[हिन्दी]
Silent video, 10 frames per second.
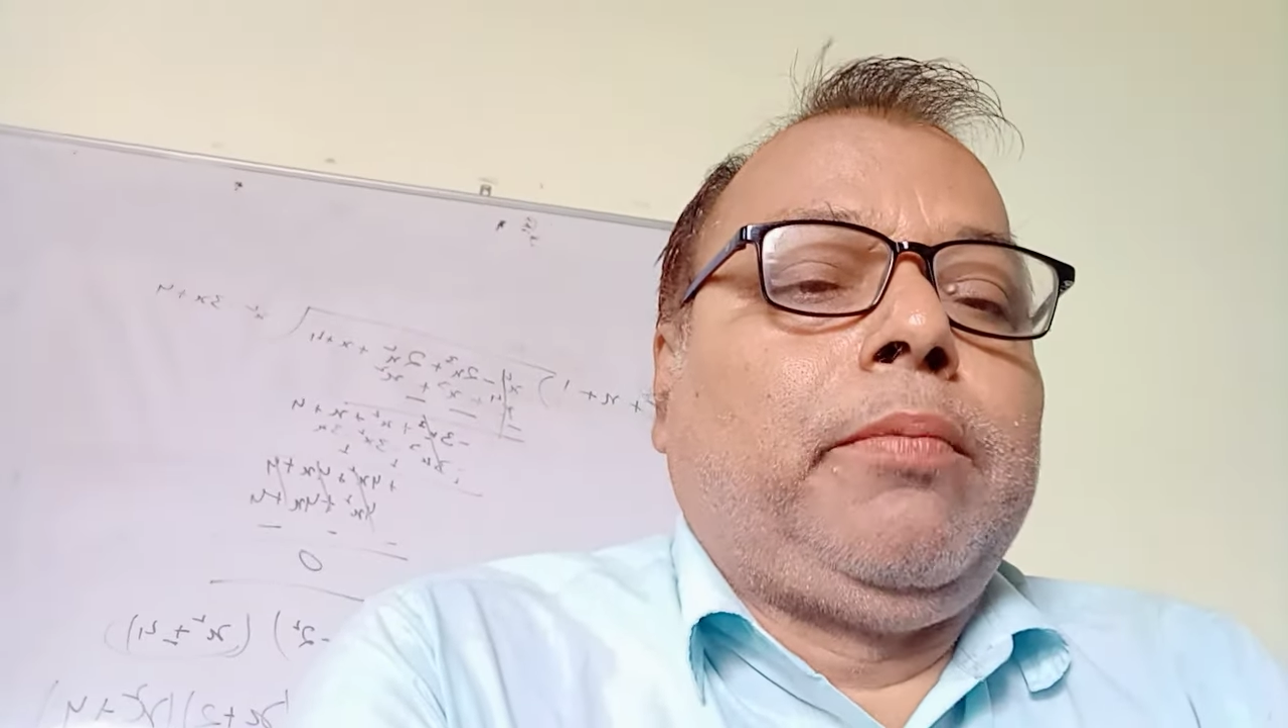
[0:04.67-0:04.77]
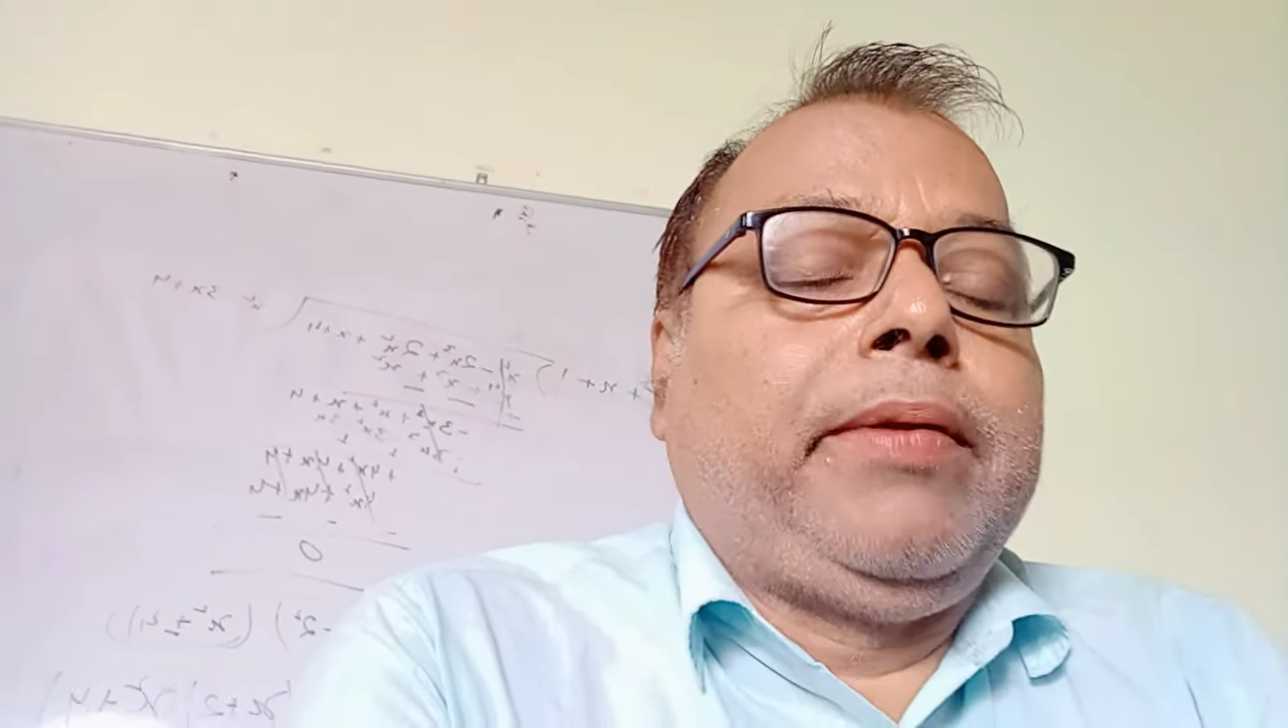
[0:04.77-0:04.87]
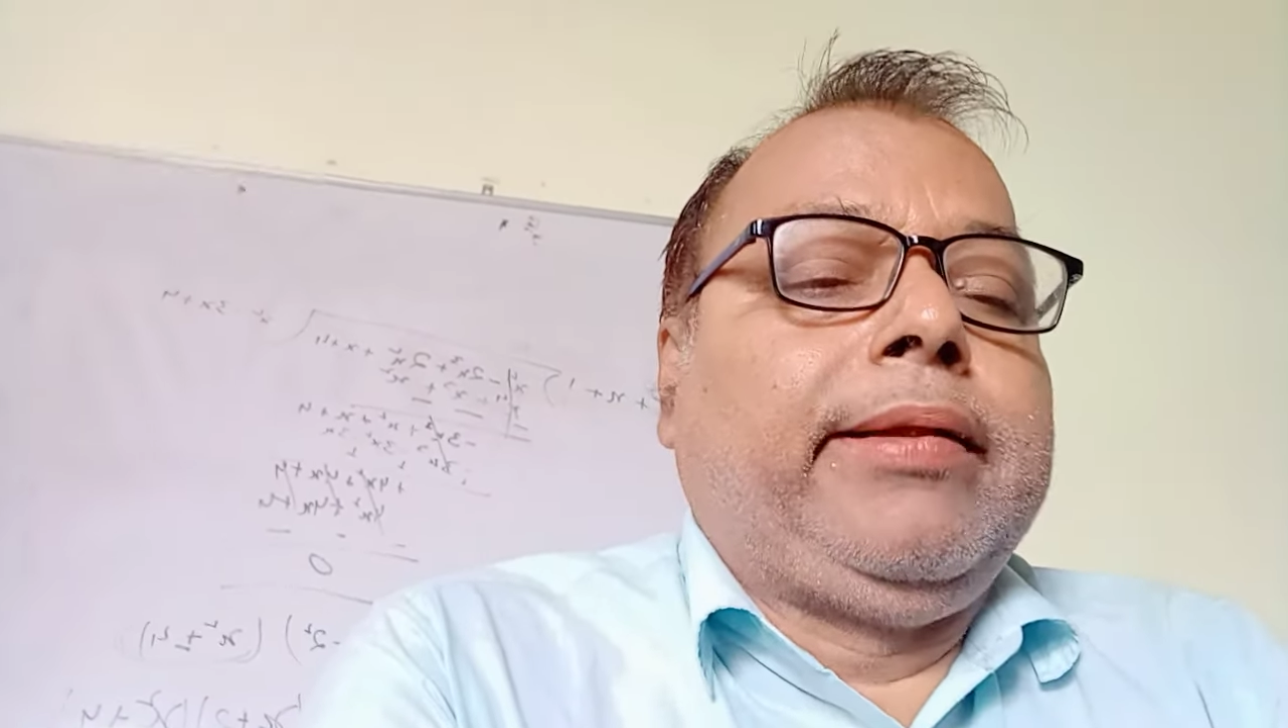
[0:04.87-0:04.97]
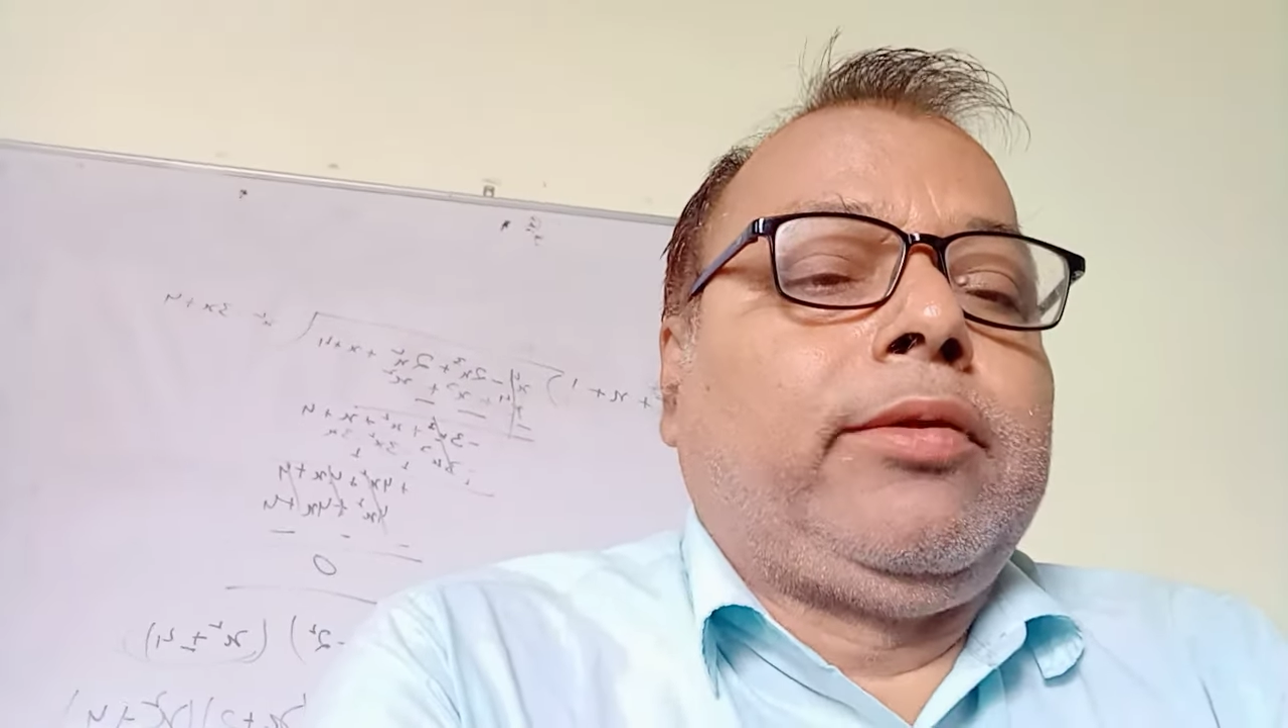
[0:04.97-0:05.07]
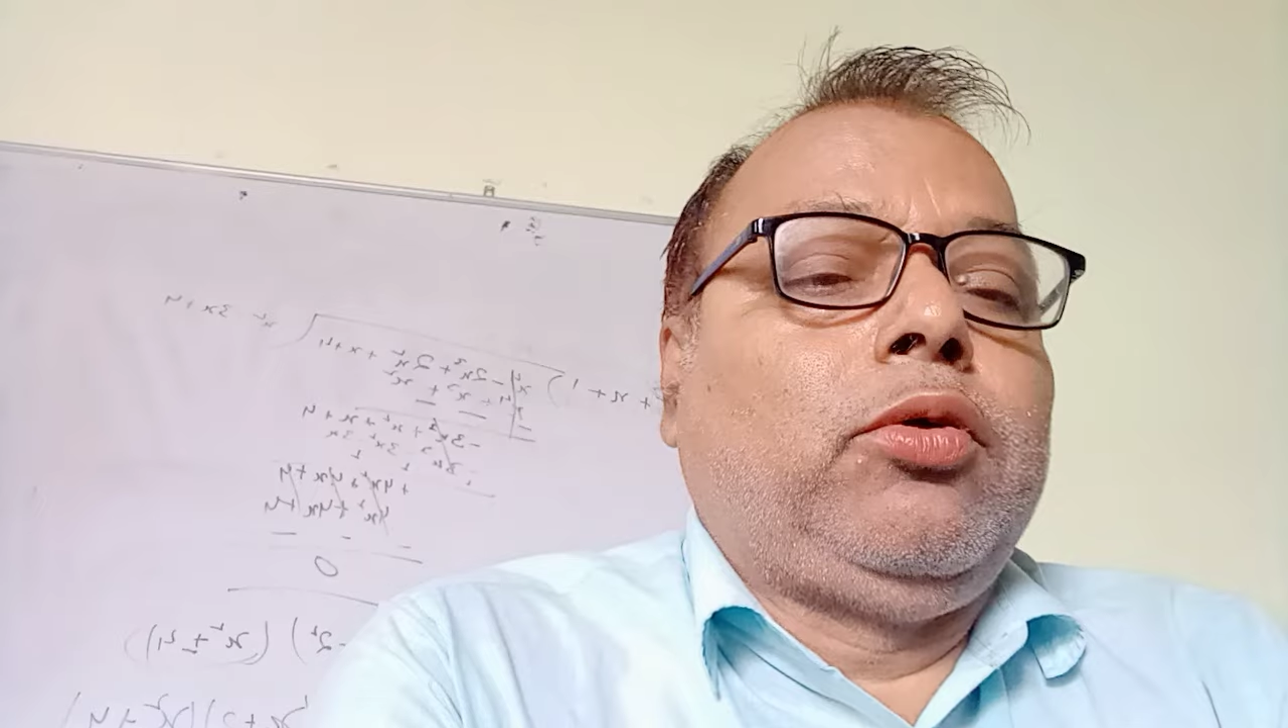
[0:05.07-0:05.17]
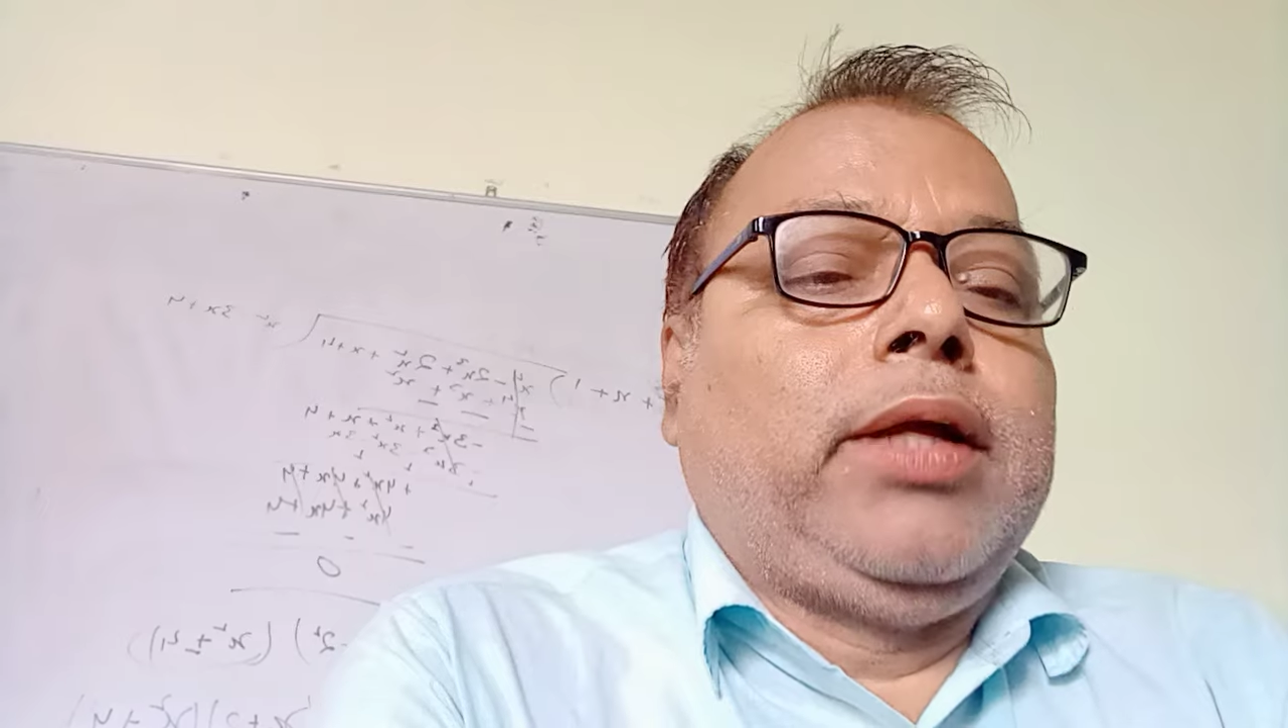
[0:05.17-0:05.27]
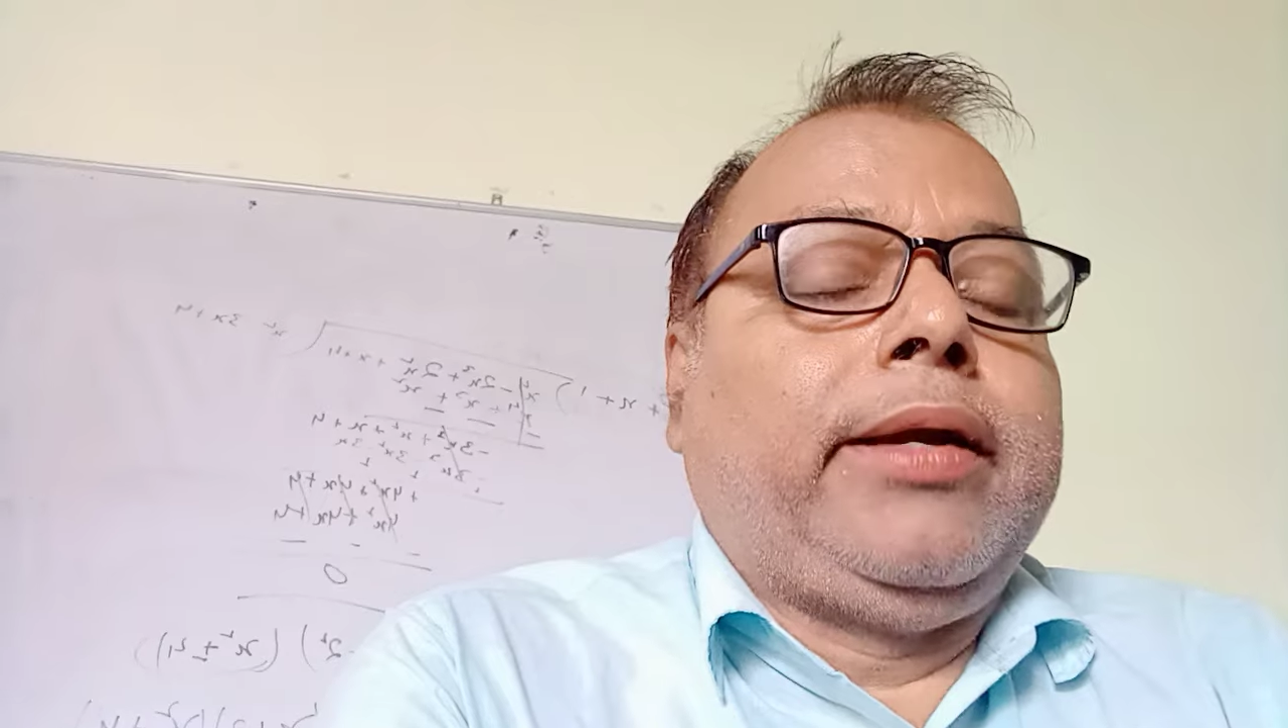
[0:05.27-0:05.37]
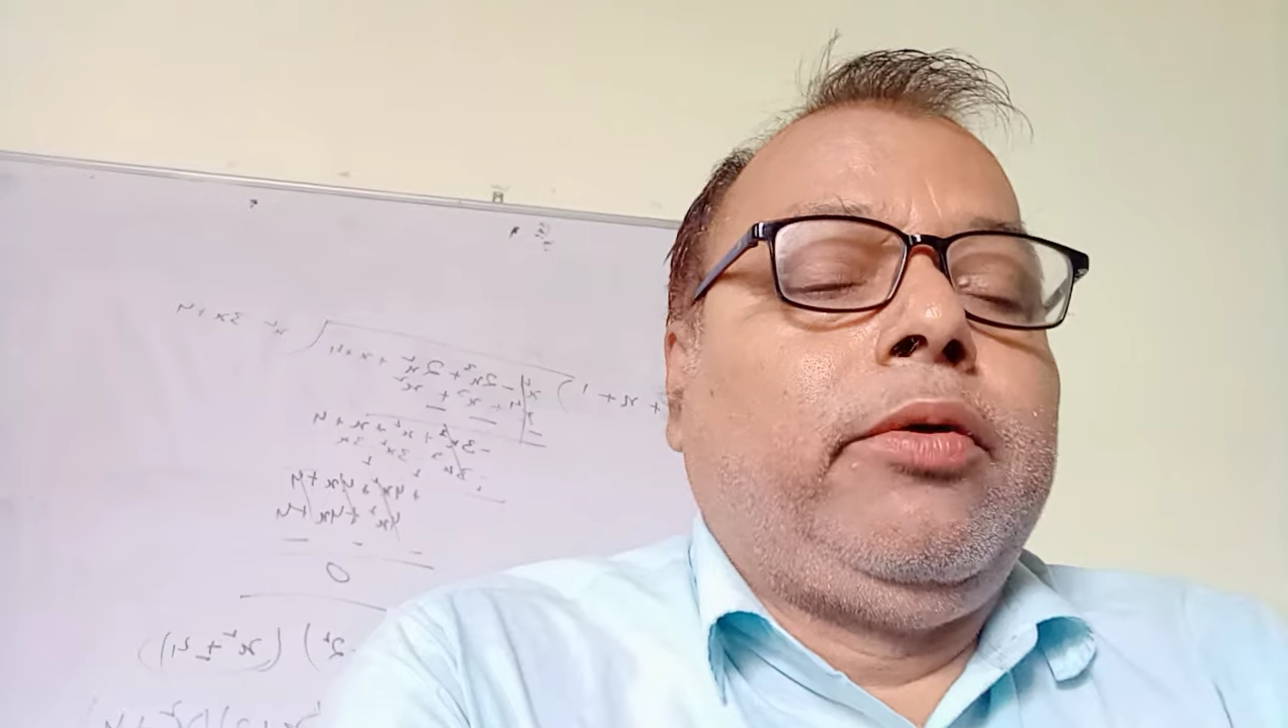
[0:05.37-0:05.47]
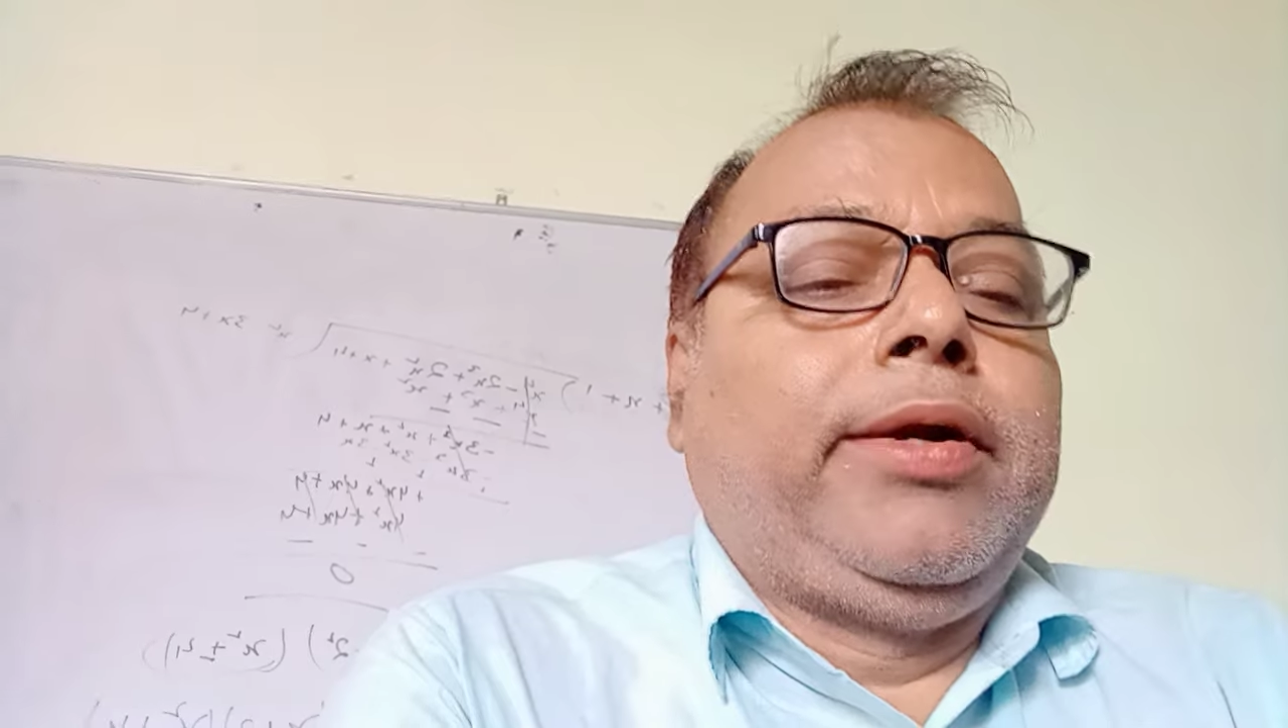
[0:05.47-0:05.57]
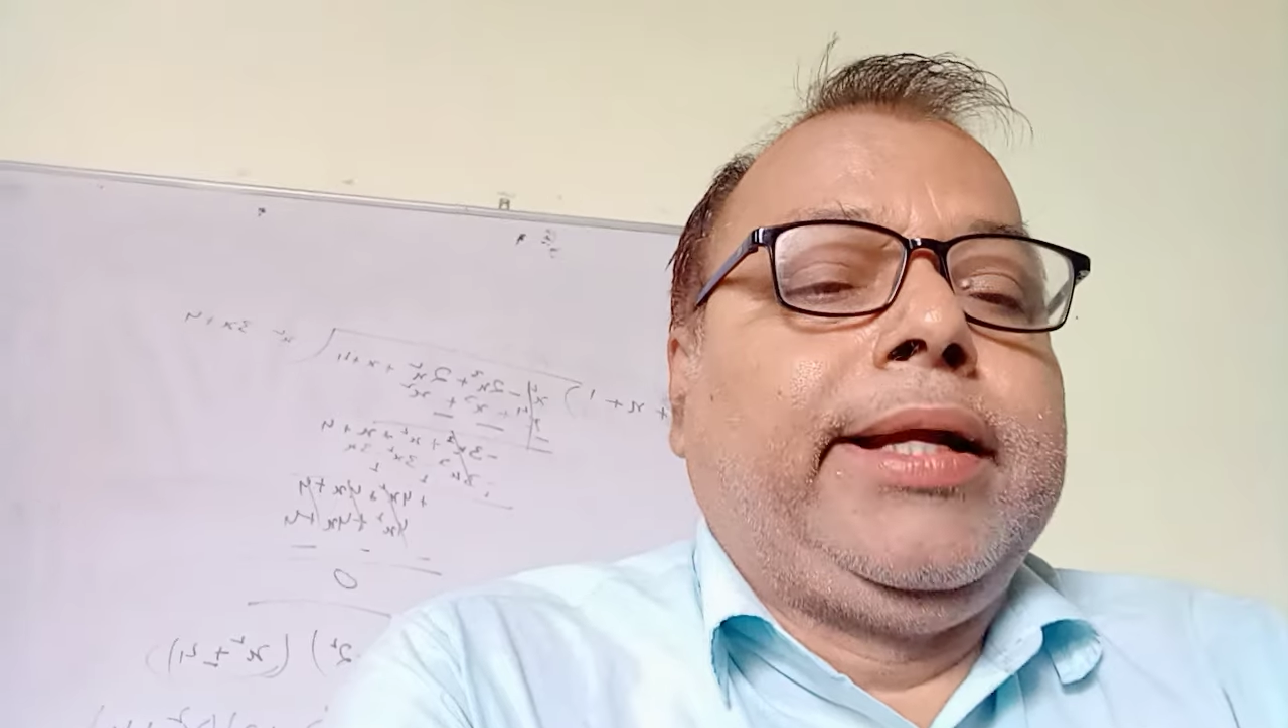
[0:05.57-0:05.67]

कॉन्फ्रेंस हो जा